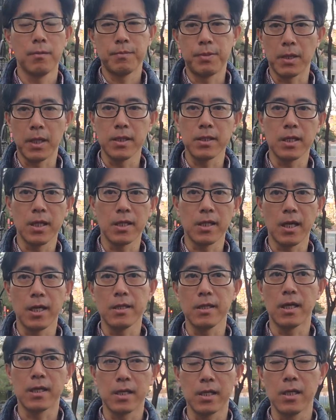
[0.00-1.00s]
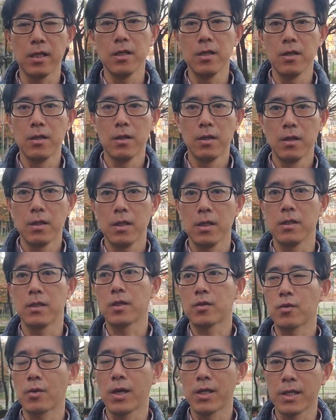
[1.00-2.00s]
브랜드에 대한 이야기를
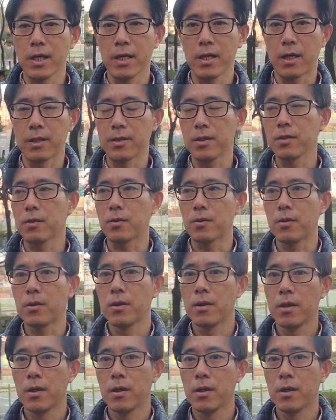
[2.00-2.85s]
이제 또 하나의 과정으로